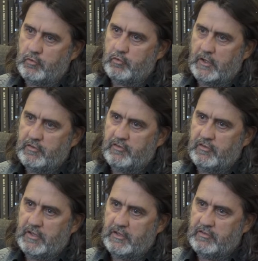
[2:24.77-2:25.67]
Süreç
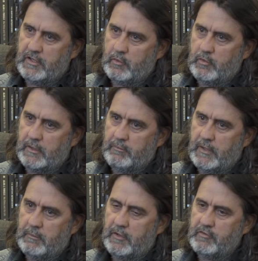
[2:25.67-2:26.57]
içinde işler
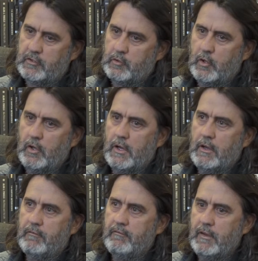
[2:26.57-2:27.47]
üretmeye başlıyor.
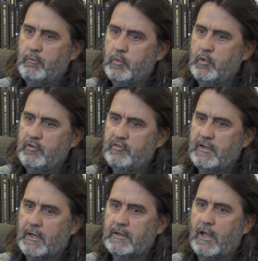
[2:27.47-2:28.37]
Ve bu
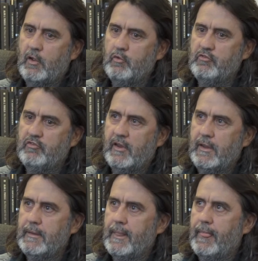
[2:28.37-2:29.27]
işler daha
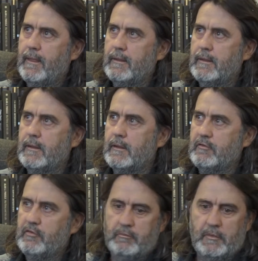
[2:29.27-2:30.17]
önce e,
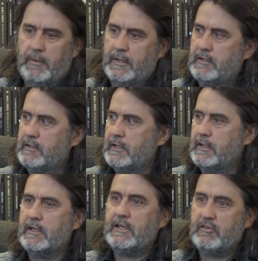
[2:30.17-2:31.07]
şimdi belki de
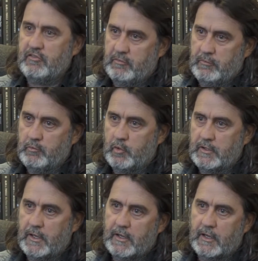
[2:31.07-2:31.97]
ki iletişimin bu
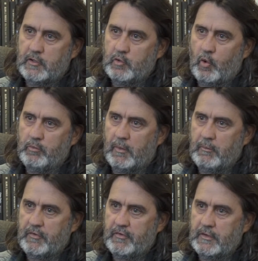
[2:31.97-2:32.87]
kadar yaygın
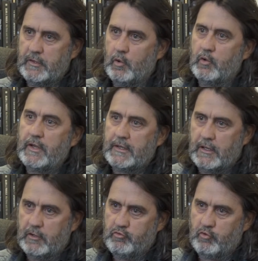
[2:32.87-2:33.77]
olmaması,
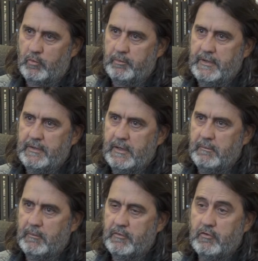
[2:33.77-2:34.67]
örneklerin çok
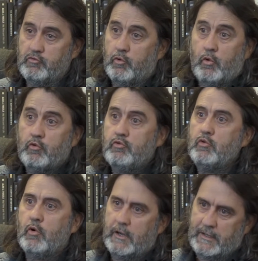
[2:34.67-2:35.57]
bilinememesi çok
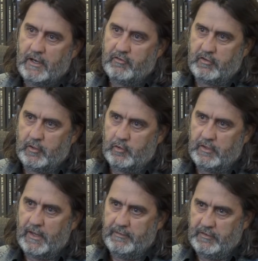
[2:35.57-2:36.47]
özgün örnekler çıkarıyor
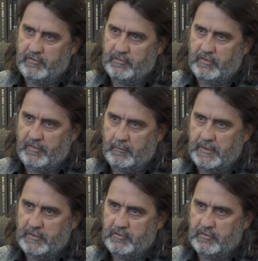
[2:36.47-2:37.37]
kendi içinde,
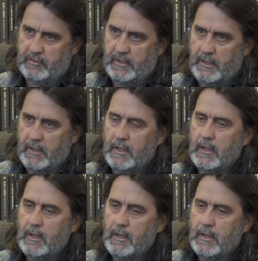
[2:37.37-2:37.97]
zaman içinde.